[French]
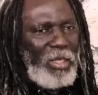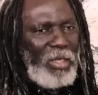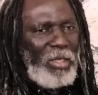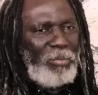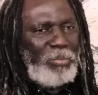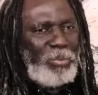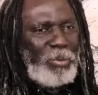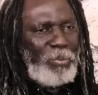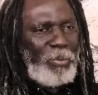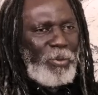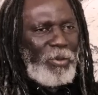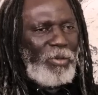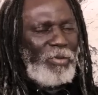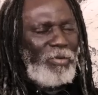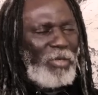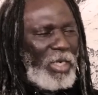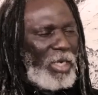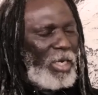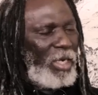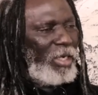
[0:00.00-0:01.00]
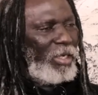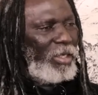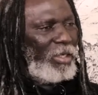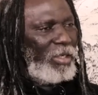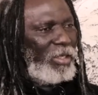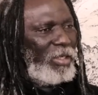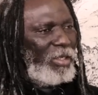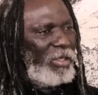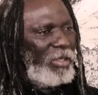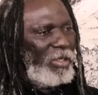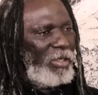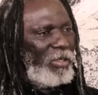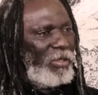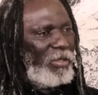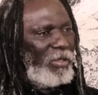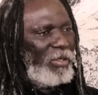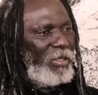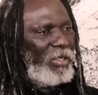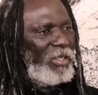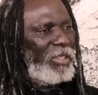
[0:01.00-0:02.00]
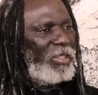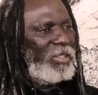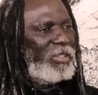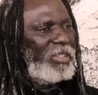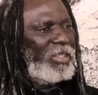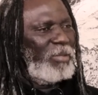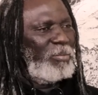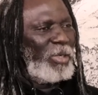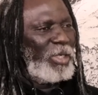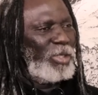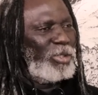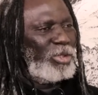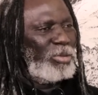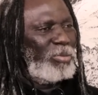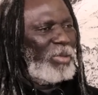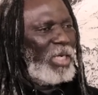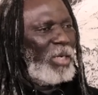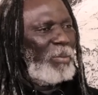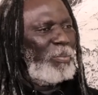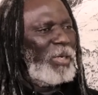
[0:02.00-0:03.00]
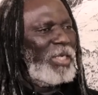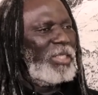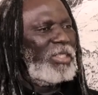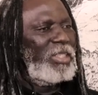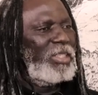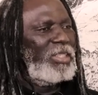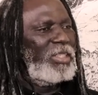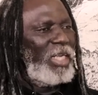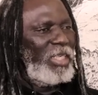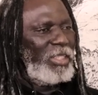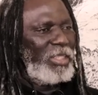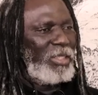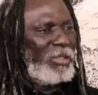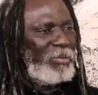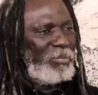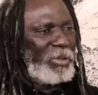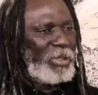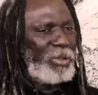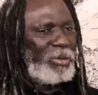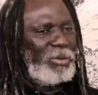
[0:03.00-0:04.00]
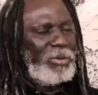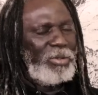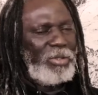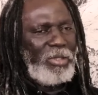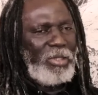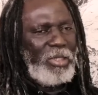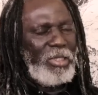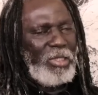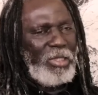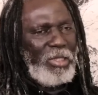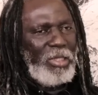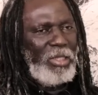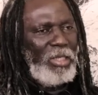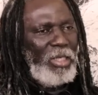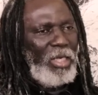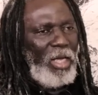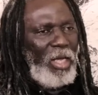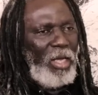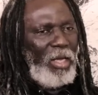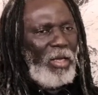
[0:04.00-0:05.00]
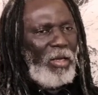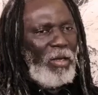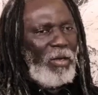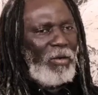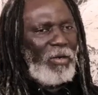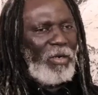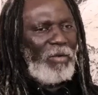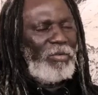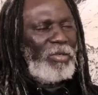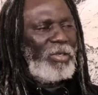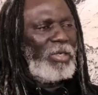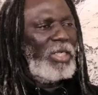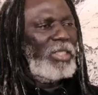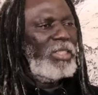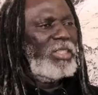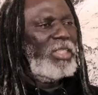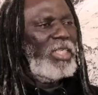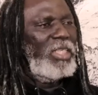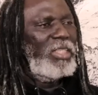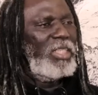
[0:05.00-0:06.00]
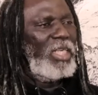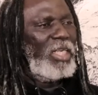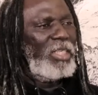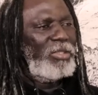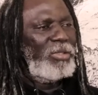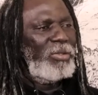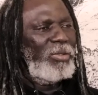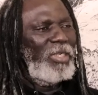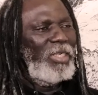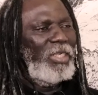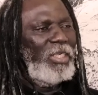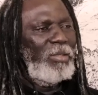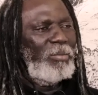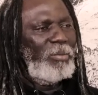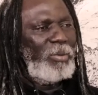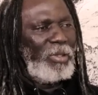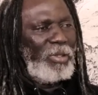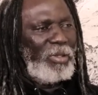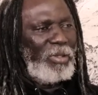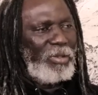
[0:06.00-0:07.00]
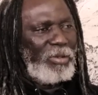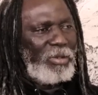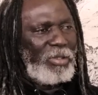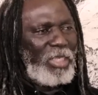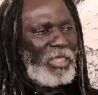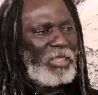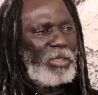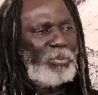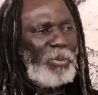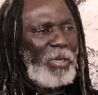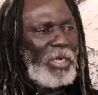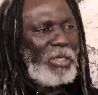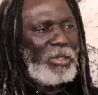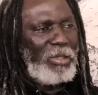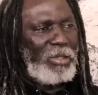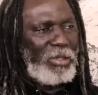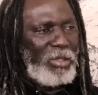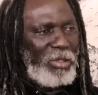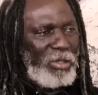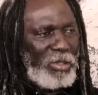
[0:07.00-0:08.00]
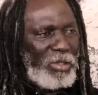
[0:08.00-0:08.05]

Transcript: Et puis bon, voilà, l'héritier malheureusement n'a pas été sage, parce que si on avait organisé des élections libres, transparentes,